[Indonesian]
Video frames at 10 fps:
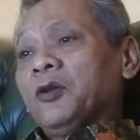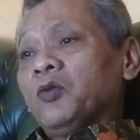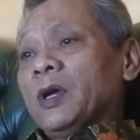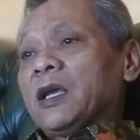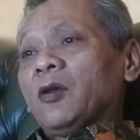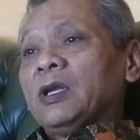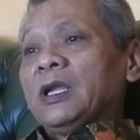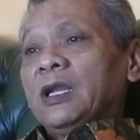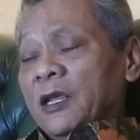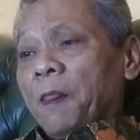Dari dua
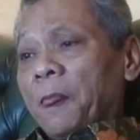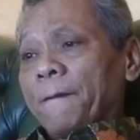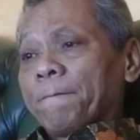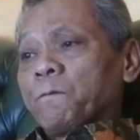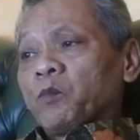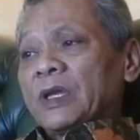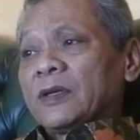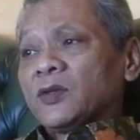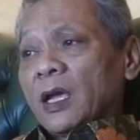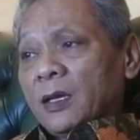calon ini,
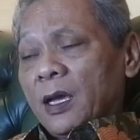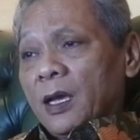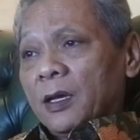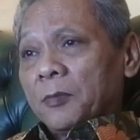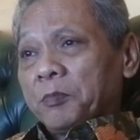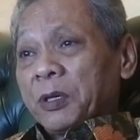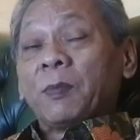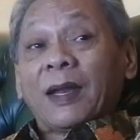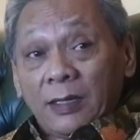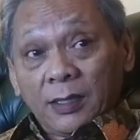saya
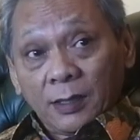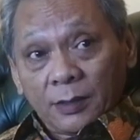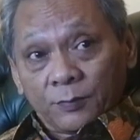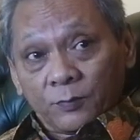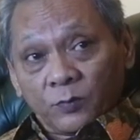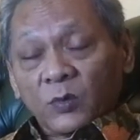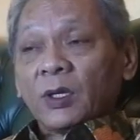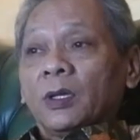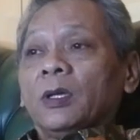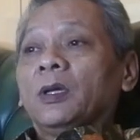pribadi
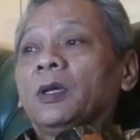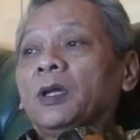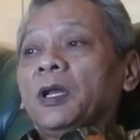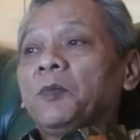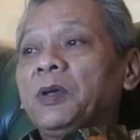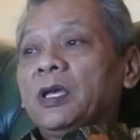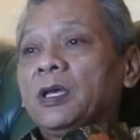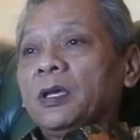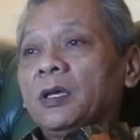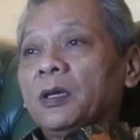lebih
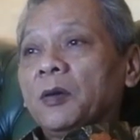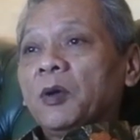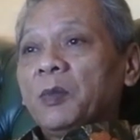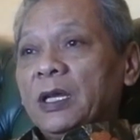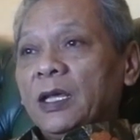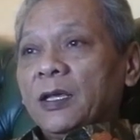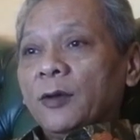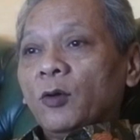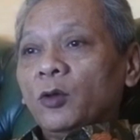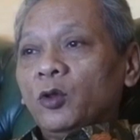memilih
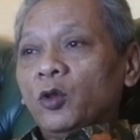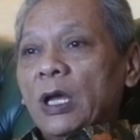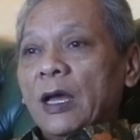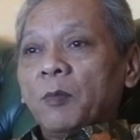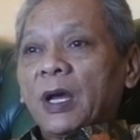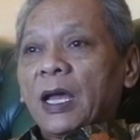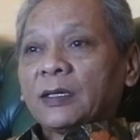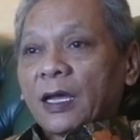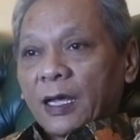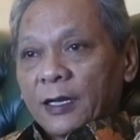untuk
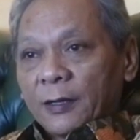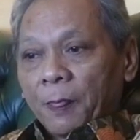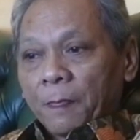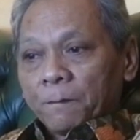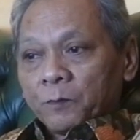mengatakan